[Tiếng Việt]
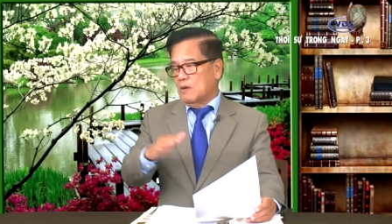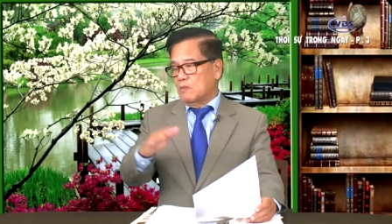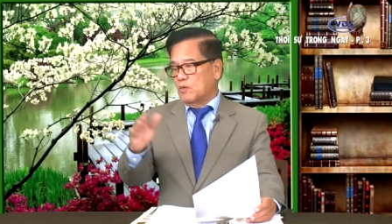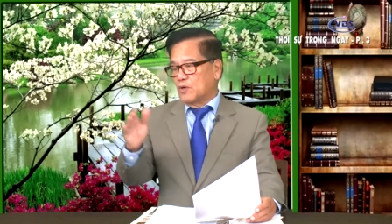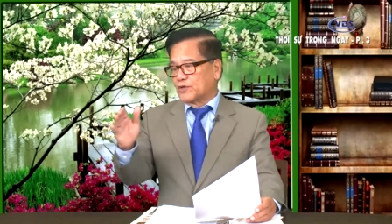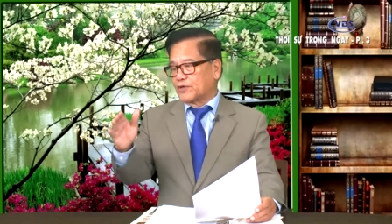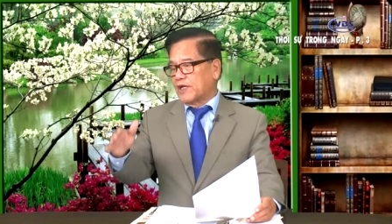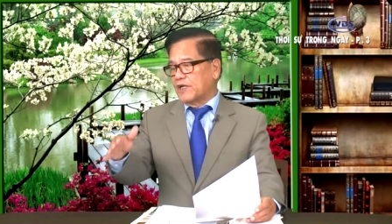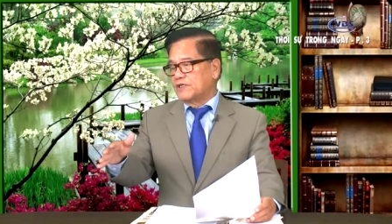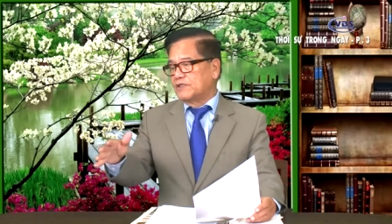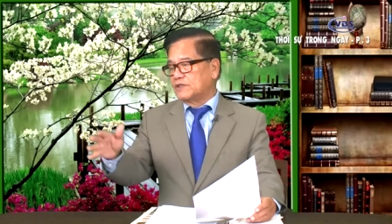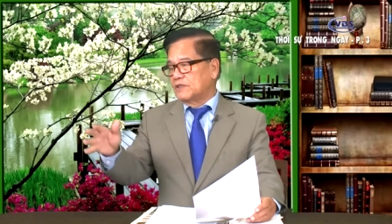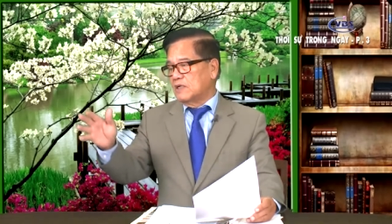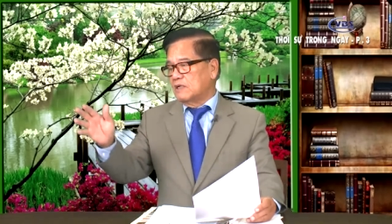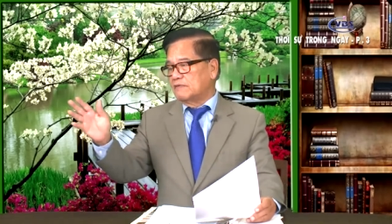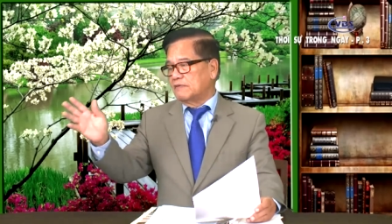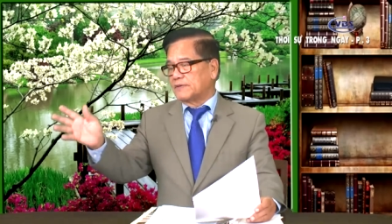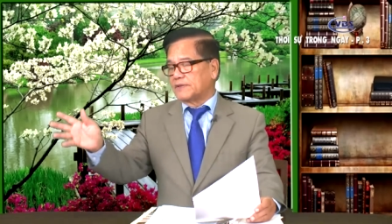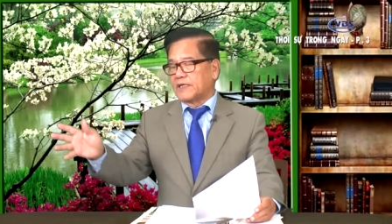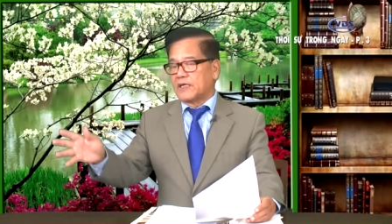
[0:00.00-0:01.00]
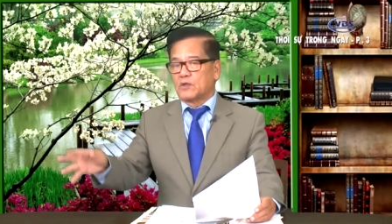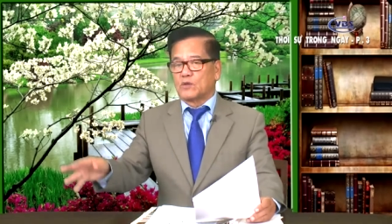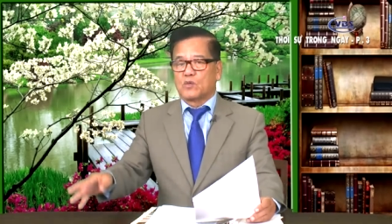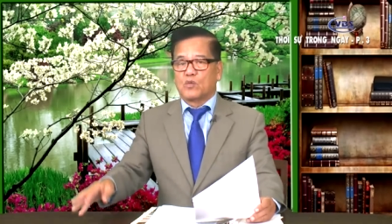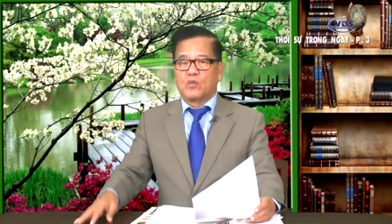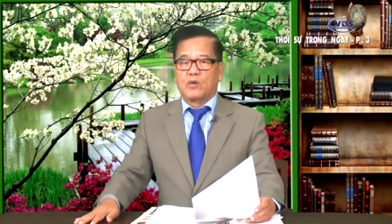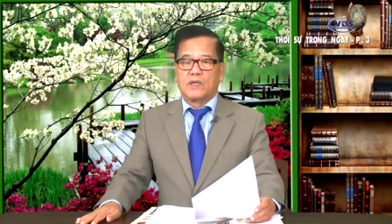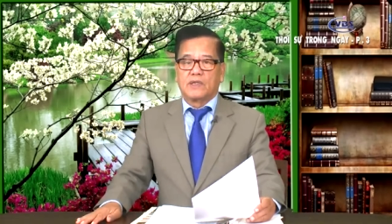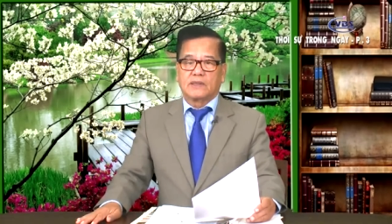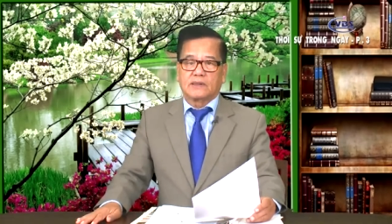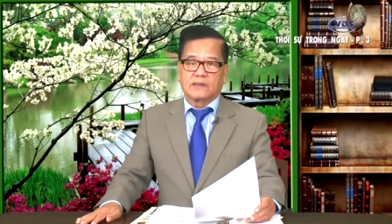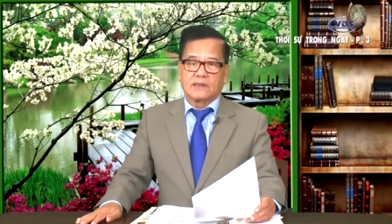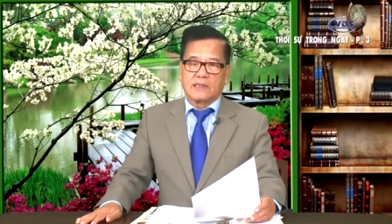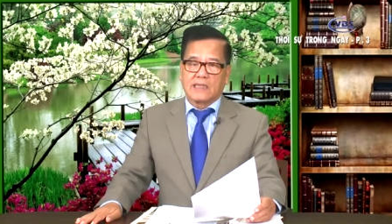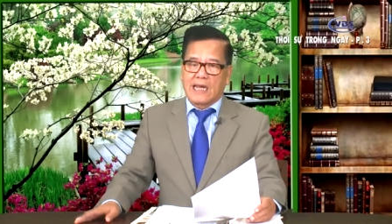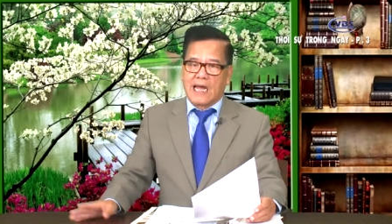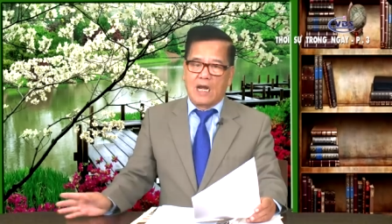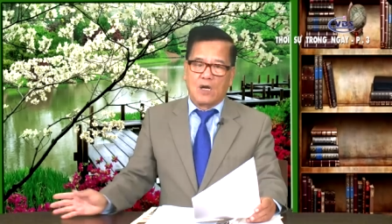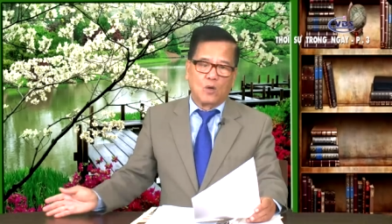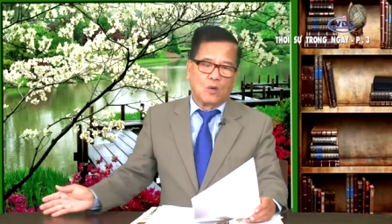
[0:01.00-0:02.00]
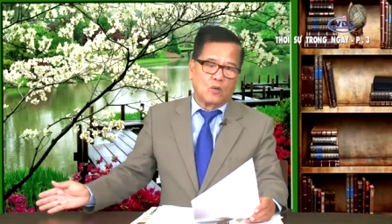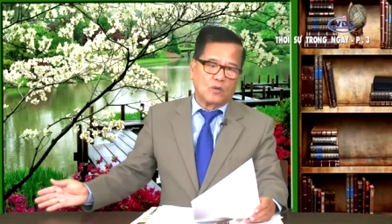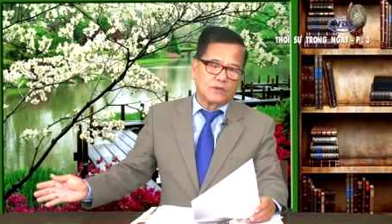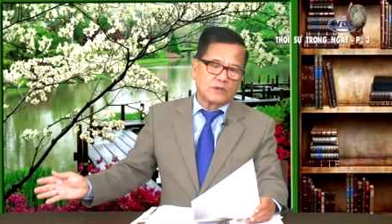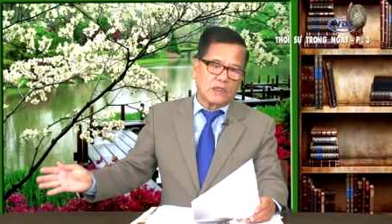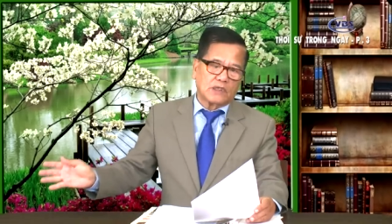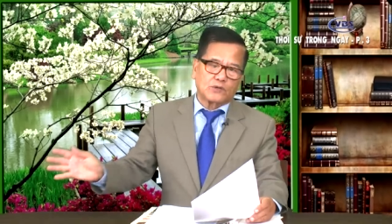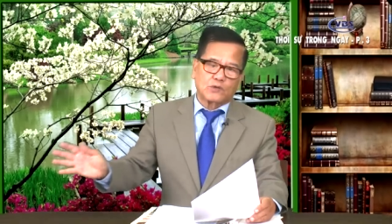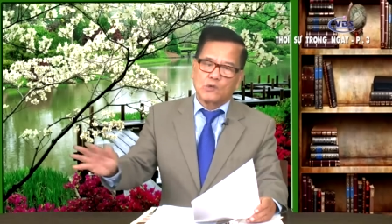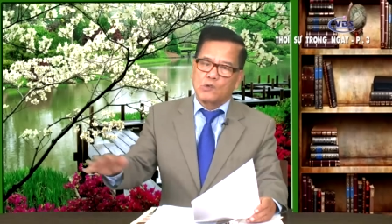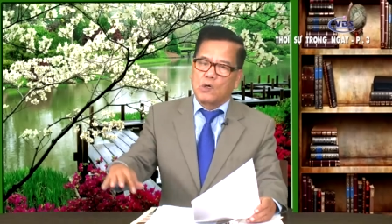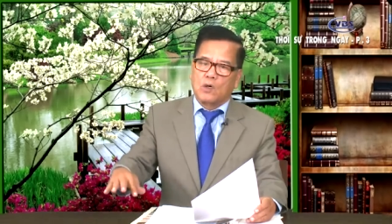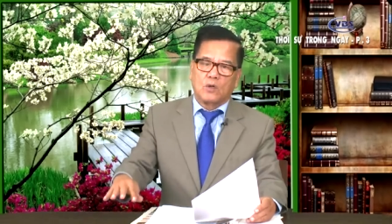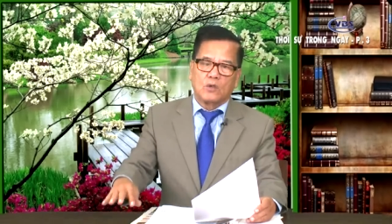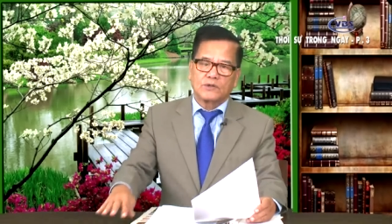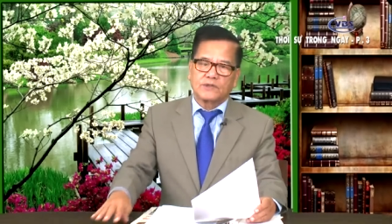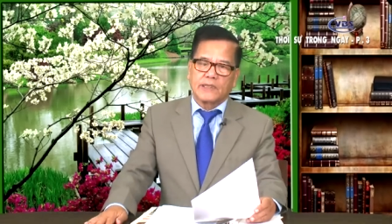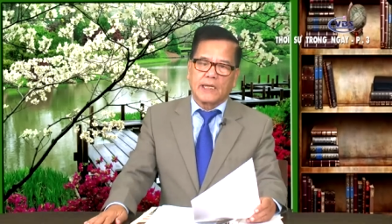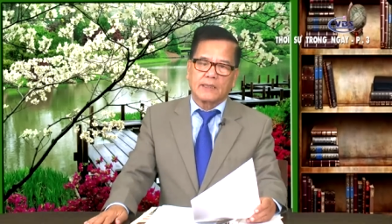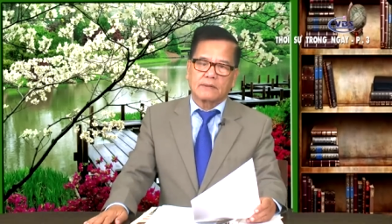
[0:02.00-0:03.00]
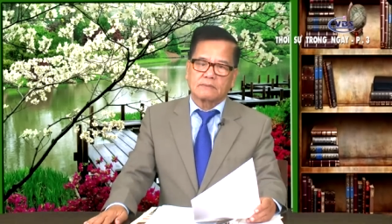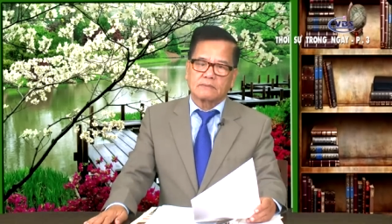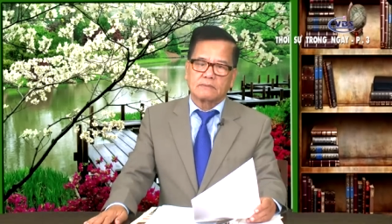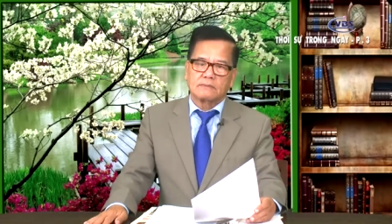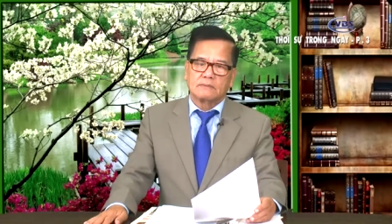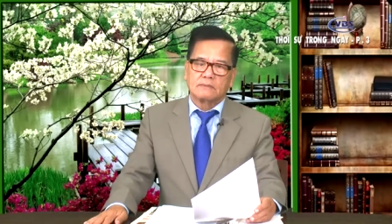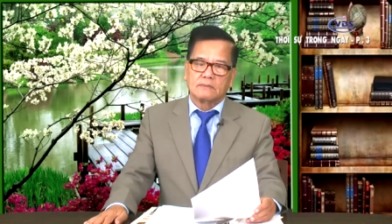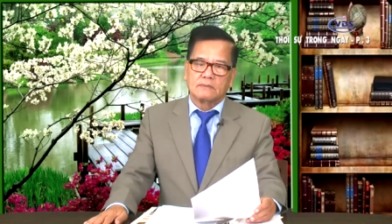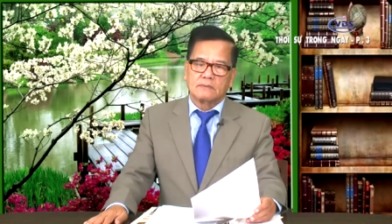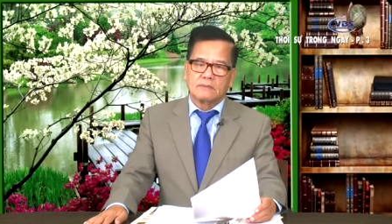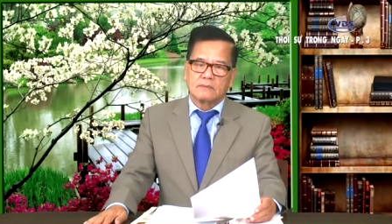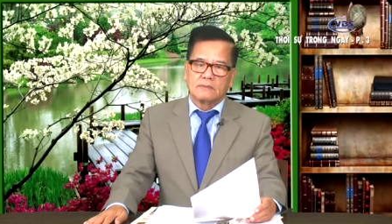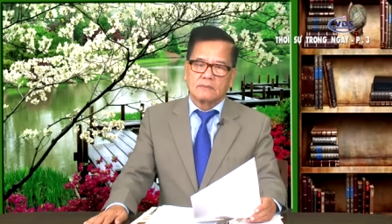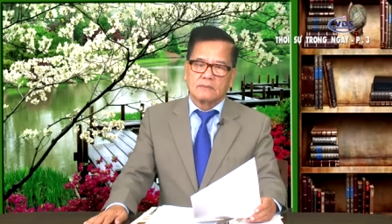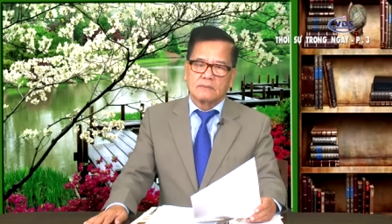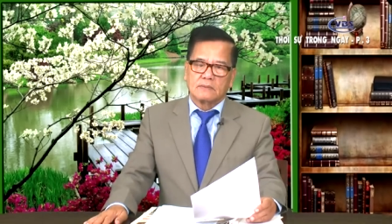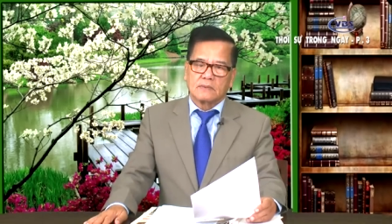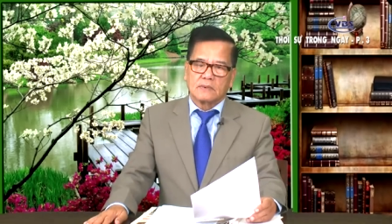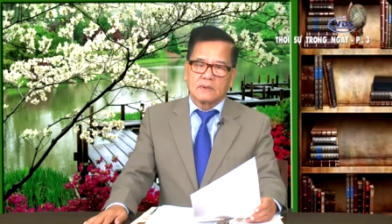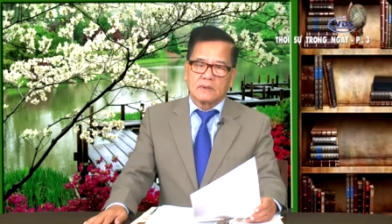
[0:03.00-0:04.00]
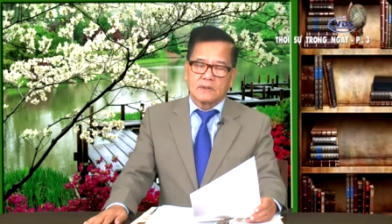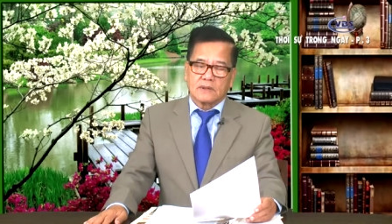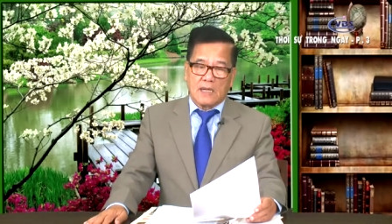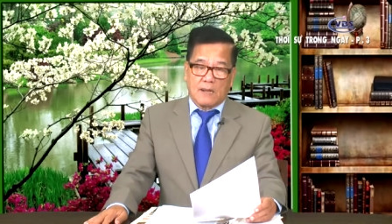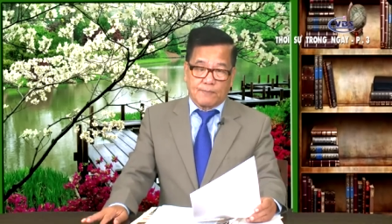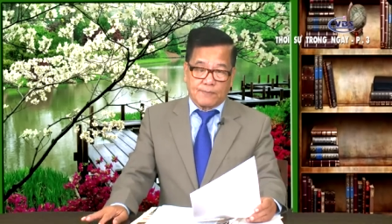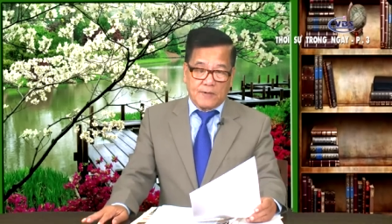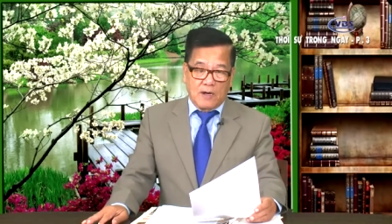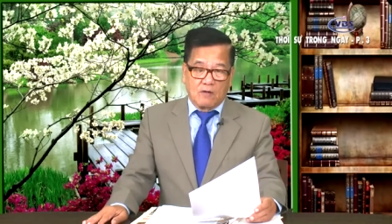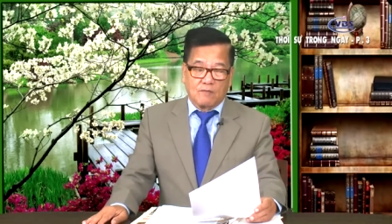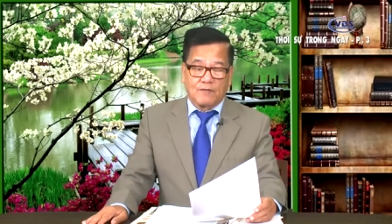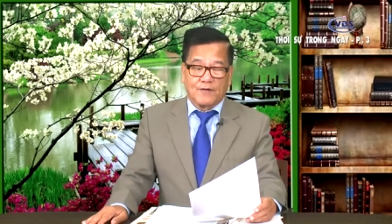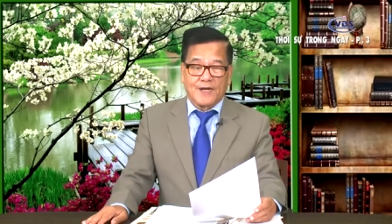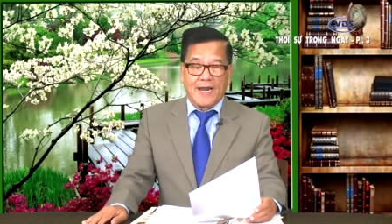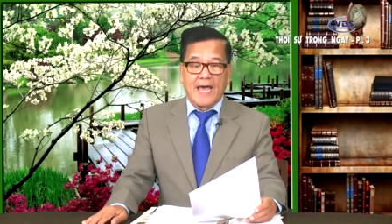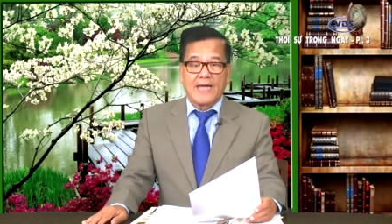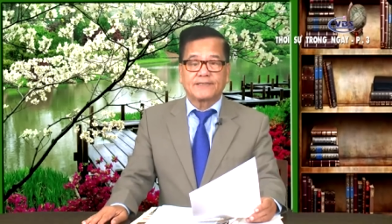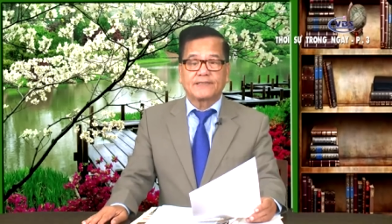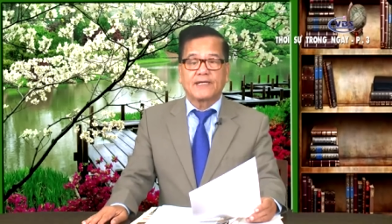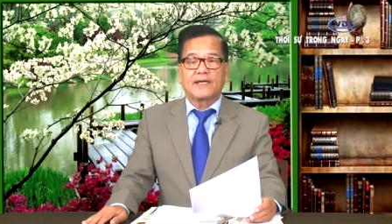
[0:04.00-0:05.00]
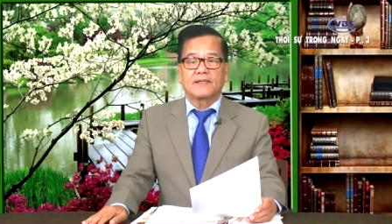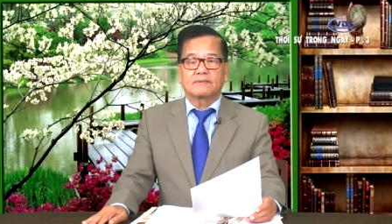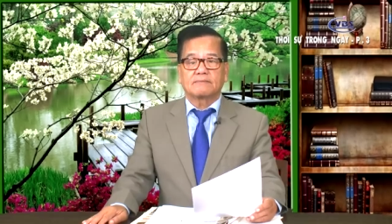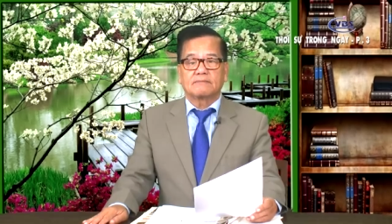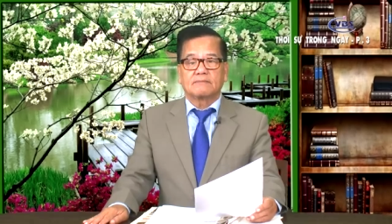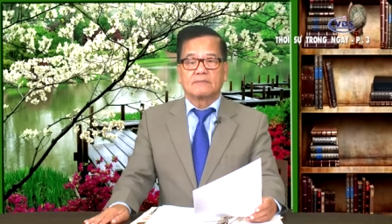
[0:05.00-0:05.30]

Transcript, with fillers: một tên giữa và tên cuối thì cả lũ rớt xuống hố chết, đập đầu vào đá chết.